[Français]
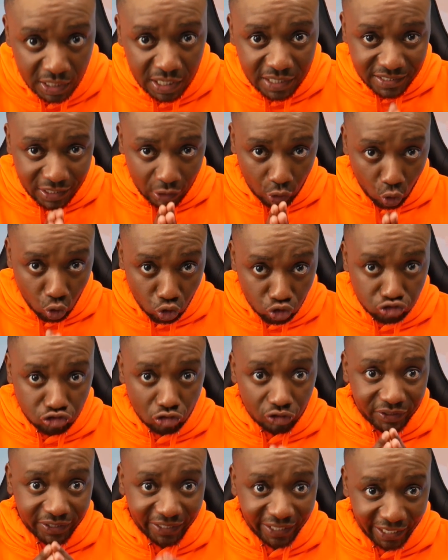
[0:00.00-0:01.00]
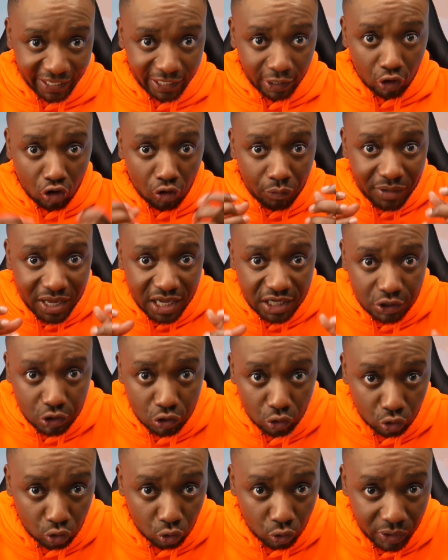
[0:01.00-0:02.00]
Se concentrer comme un
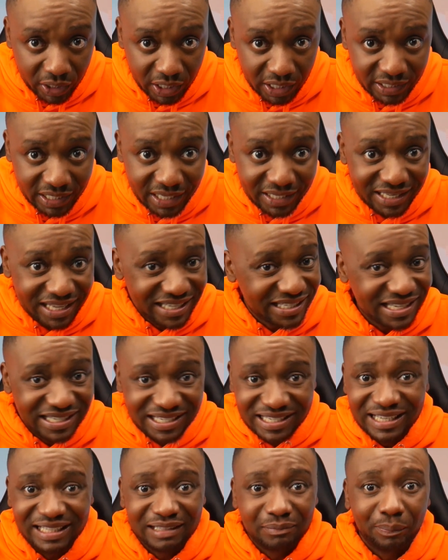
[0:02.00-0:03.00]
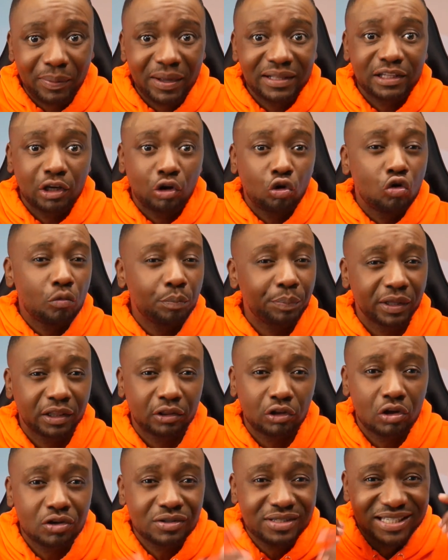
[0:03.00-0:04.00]
surdoué ne nécessite pas de
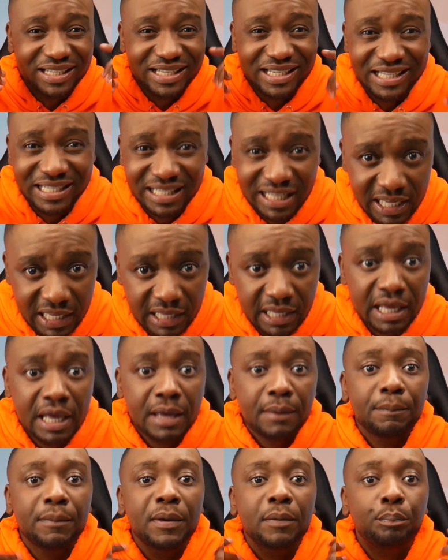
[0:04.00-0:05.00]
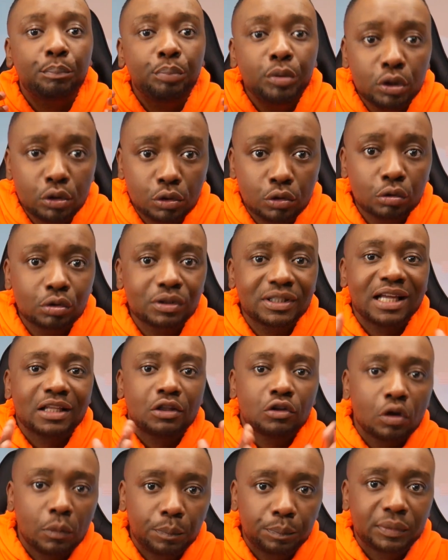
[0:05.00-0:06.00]
compétences innées, mais plutôt
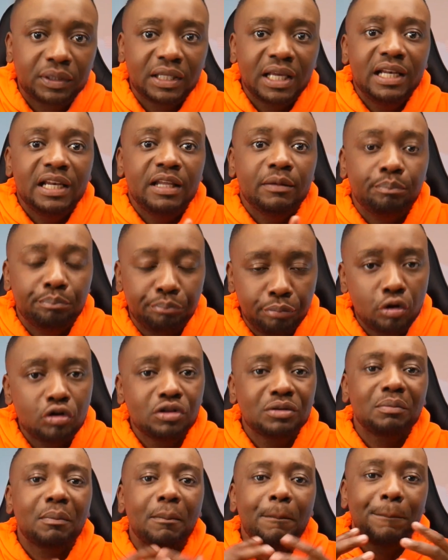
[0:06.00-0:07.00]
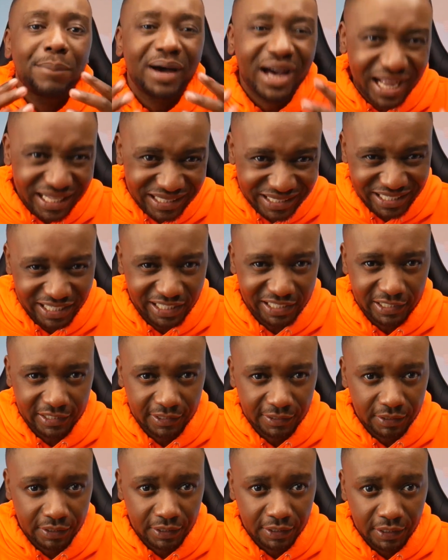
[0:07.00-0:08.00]
d'adopter les bonnes pratiques.
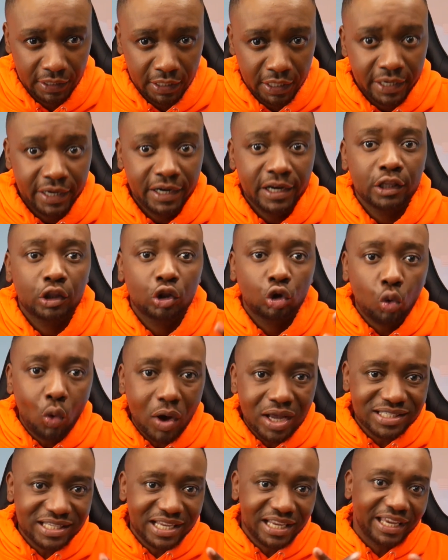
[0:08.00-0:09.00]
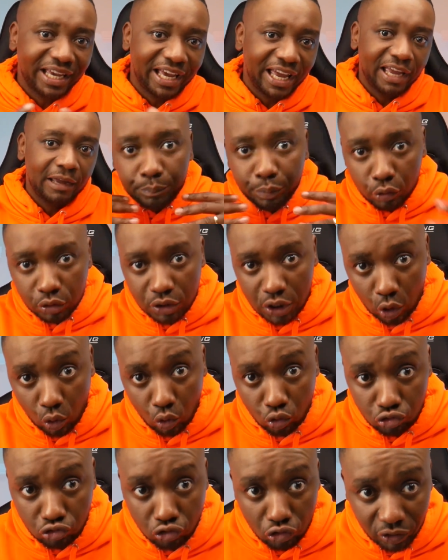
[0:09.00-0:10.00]
Les trois secrets pour se
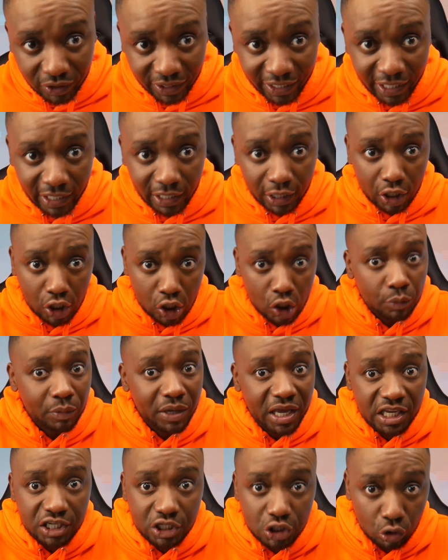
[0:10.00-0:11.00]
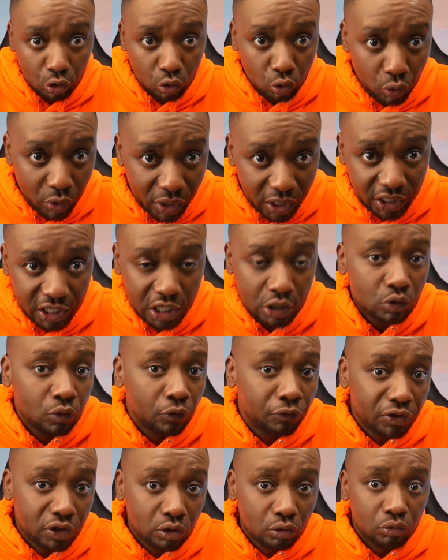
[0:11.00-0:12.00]
concentrer comme un surdoué que
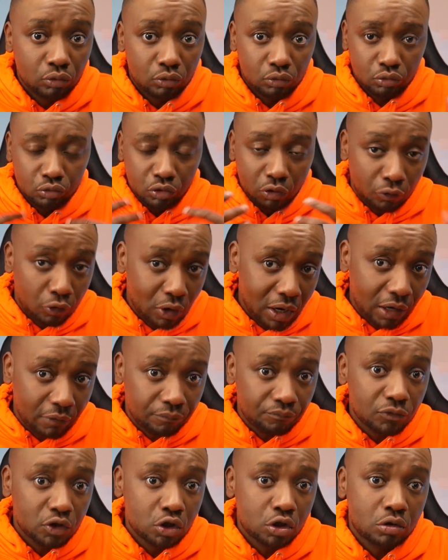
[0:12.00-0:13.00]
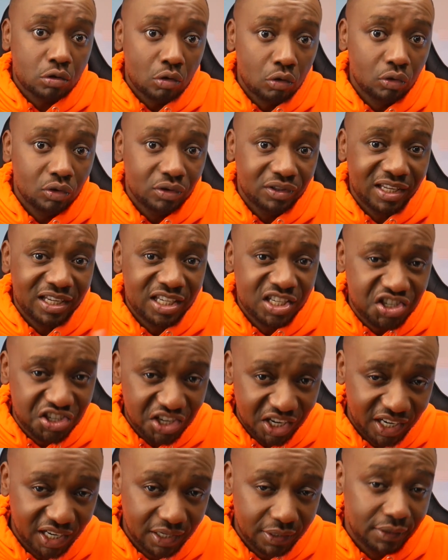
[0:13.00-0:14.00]
nous venons de voir sont de
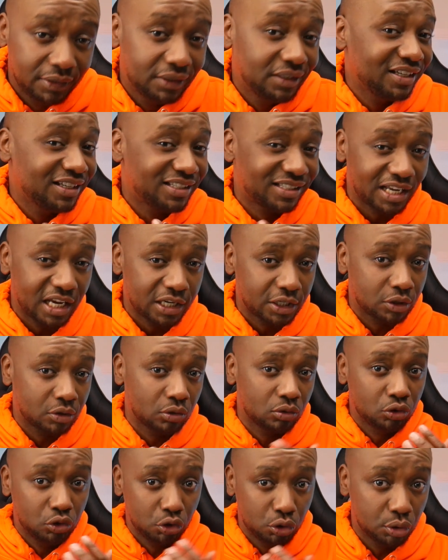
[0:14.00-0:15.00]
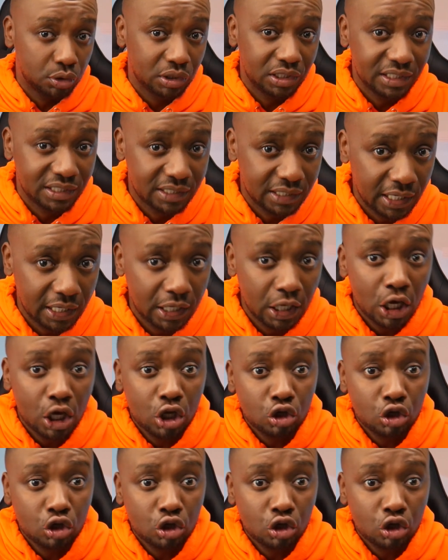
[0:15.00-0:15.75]
gérer les distractions, d'utiliser